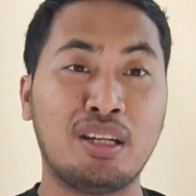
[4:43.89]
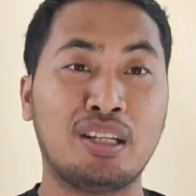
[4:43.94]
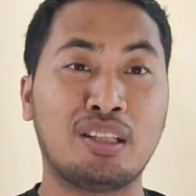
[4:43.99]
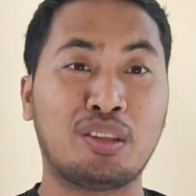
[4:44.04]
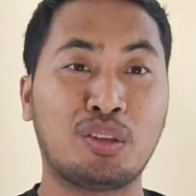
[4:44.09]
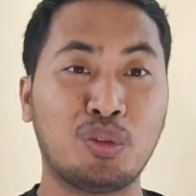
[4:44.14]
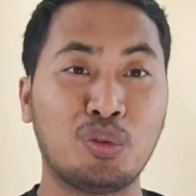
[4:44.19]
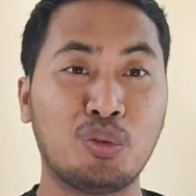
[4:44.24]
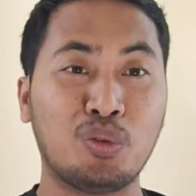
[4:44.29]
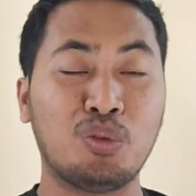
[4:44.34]

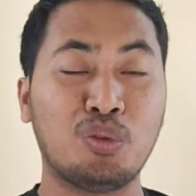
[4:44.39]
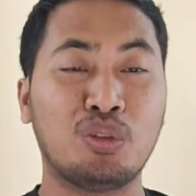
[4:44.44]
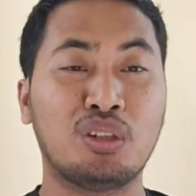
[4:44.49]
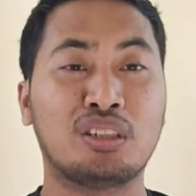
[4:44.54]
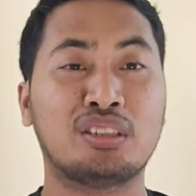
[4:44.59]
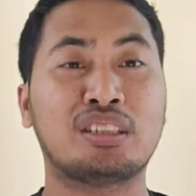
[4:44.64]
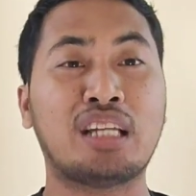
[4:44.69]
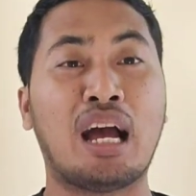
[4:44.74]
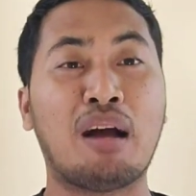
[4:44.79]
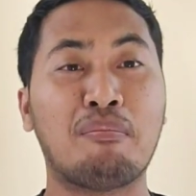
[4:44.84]
itu
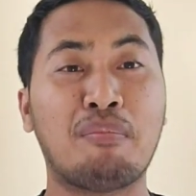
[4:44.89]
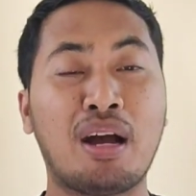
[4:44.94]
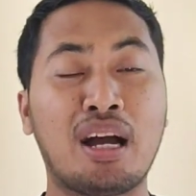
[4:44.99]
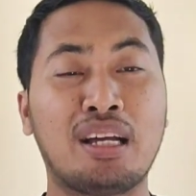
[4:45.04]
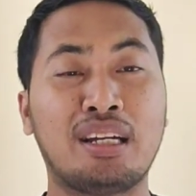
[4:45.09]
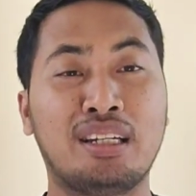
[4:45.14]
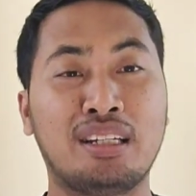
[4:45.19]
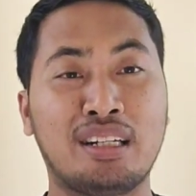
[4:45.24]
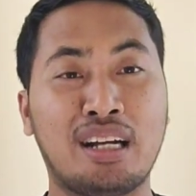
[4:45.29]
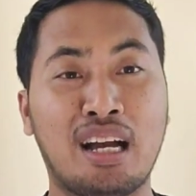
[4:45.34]

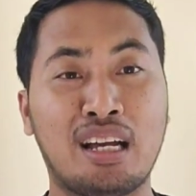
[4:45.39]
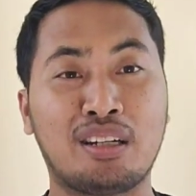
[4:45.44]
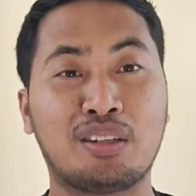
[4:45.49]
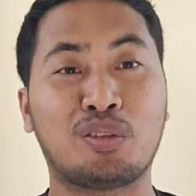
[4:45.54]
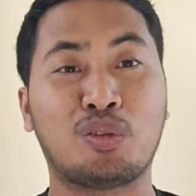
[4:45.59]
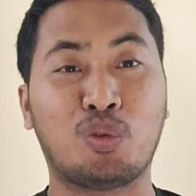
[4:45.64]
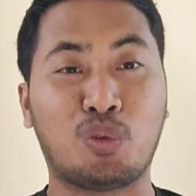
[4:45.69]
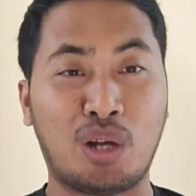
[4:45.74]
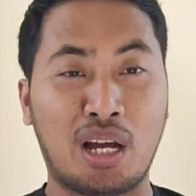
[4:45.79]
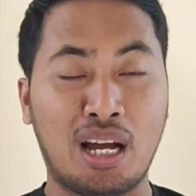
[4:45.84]
sama dengan
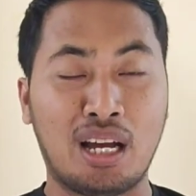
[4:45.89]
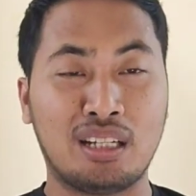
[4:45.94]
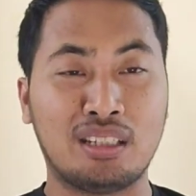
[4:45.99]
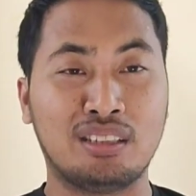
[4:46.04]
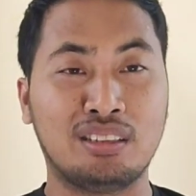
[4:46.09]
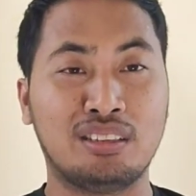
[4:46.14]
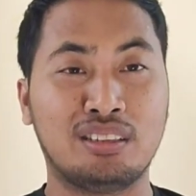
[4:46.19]
Quran.